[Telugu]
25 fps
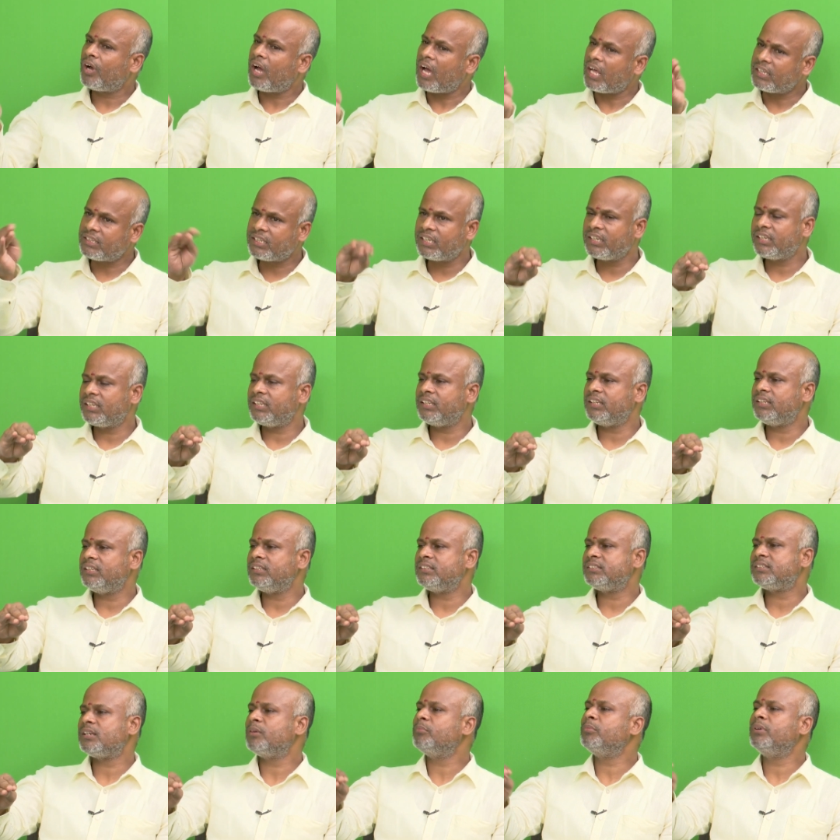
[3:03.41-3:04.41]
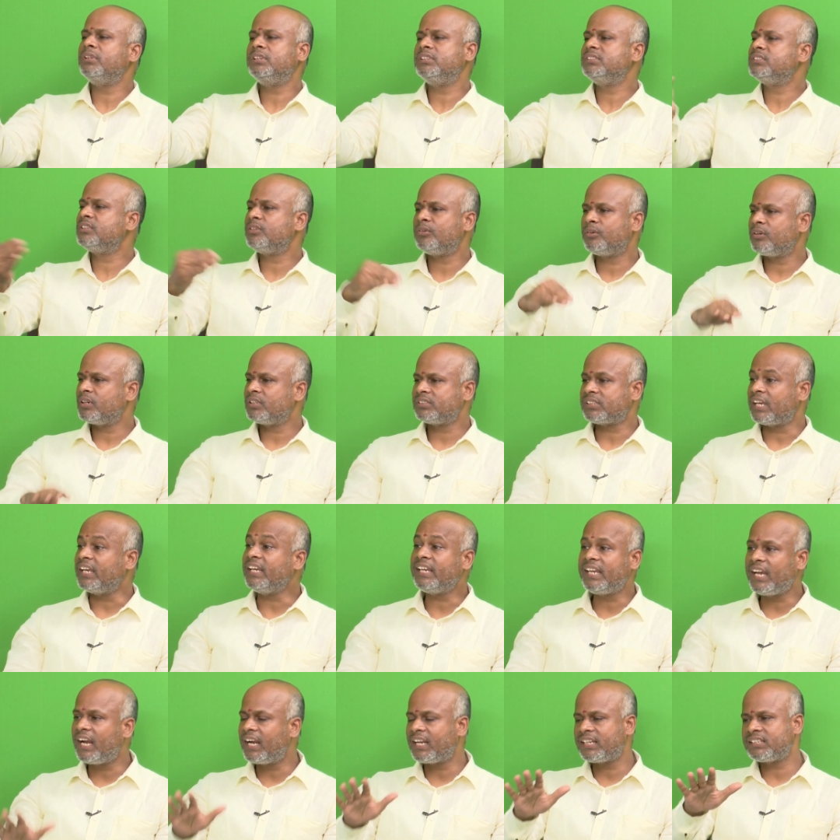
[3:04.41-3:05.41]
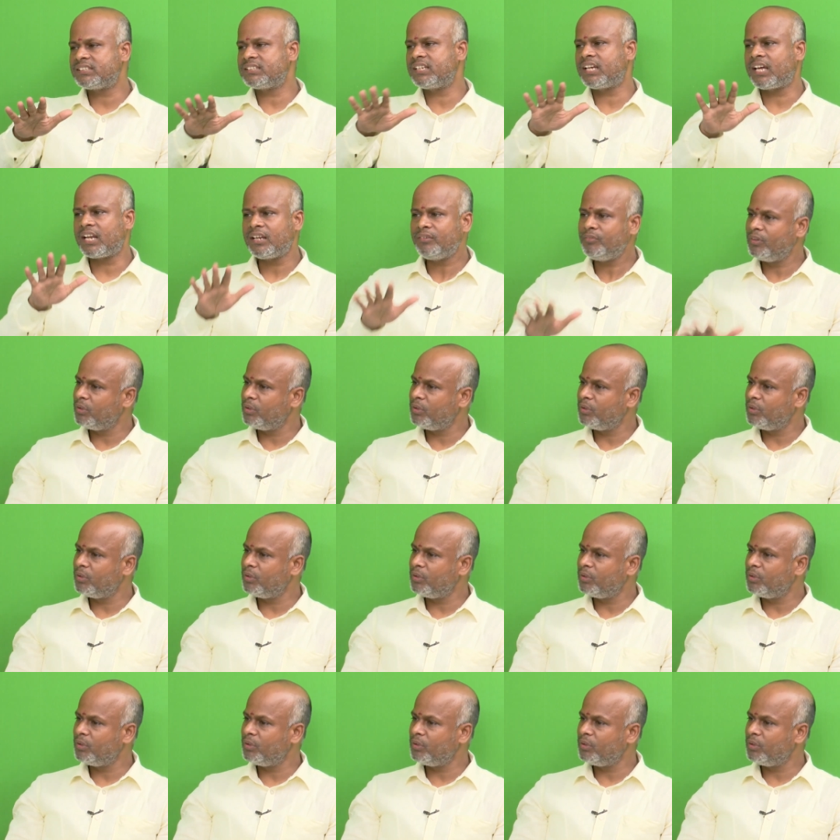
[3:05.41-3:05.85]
అతనికి సంబంధించిన ఒక సైకియాట్రిస్ట్ గారిని